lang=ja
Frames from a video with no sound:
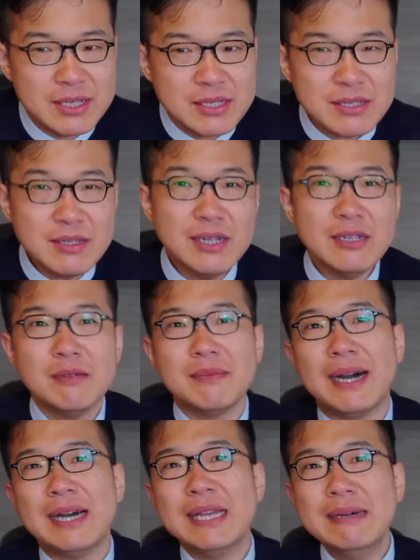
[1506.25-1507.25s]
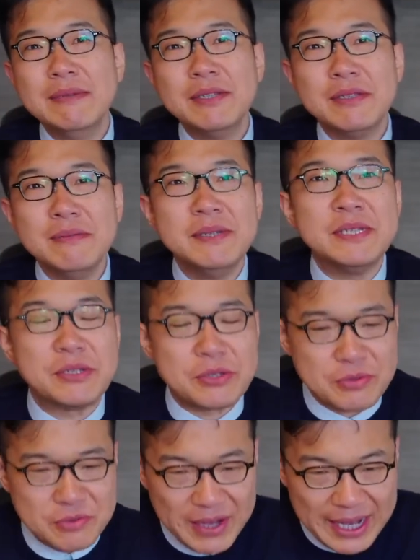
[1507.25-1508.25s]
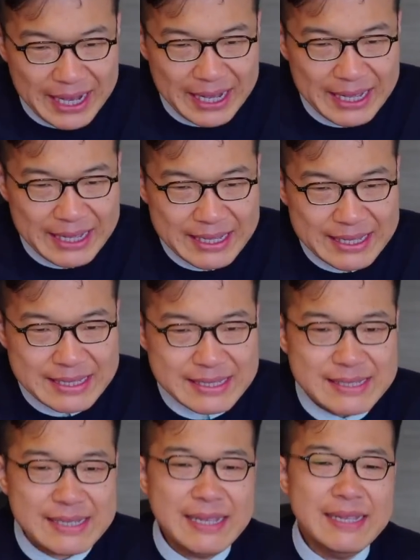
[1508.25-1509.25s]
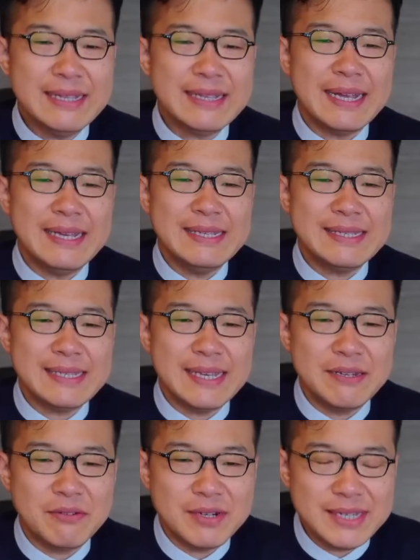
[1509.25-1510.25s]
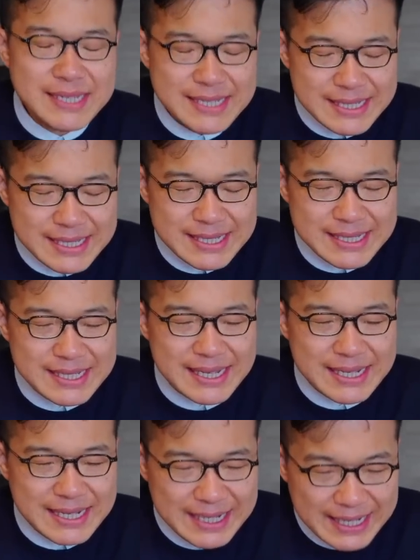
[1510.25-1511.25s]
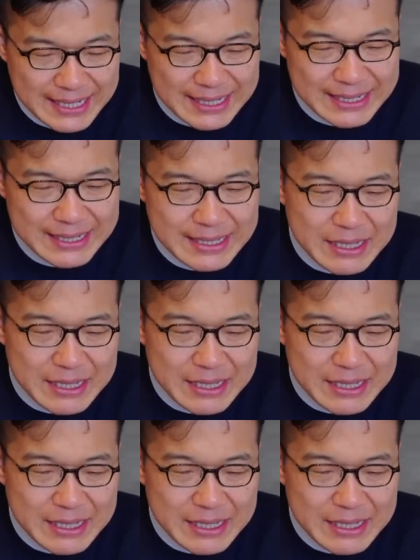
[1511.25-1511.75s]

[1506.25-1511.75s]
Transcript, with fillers: 少なくともアダム・スミスは全体性を意識しながら